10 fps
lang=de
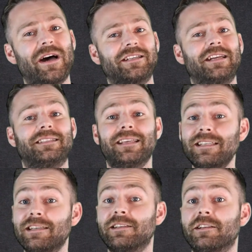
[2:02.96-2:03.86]
ich
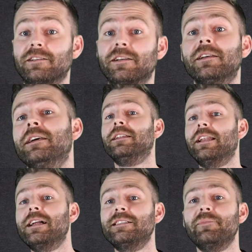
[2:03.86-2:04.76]
tatsächlich nicht. Denn
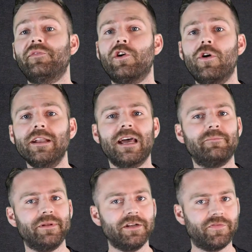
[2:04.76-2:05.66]
als ich mir vor Ort ein
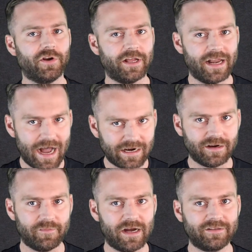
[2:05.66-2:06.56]
Bild von der Lage
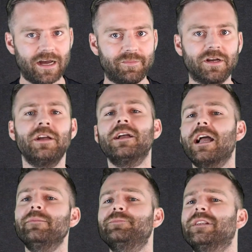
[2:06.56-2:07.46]
gemacht habe,
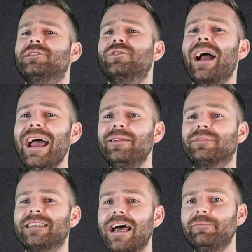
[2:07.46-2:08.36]
kam ich mir zu keinem
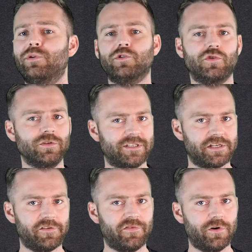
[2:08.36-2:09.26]
Zeitpunkt
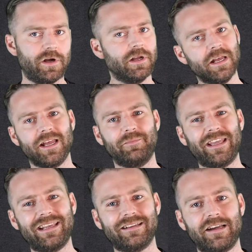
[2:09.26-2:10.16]
unsicher vor. Im
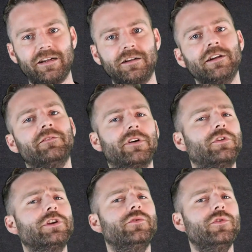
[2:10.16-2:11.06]
Gegenteil, wir
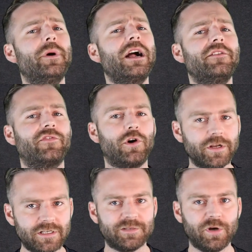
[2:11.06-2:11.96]
wurden überall
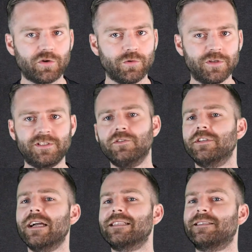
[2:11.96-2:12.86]
freundlich begrüßt und
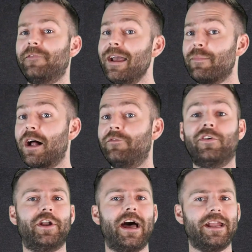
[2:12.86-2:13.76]
sogar zweimal
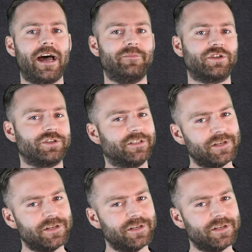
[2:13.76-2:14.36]
von Einheimischen zum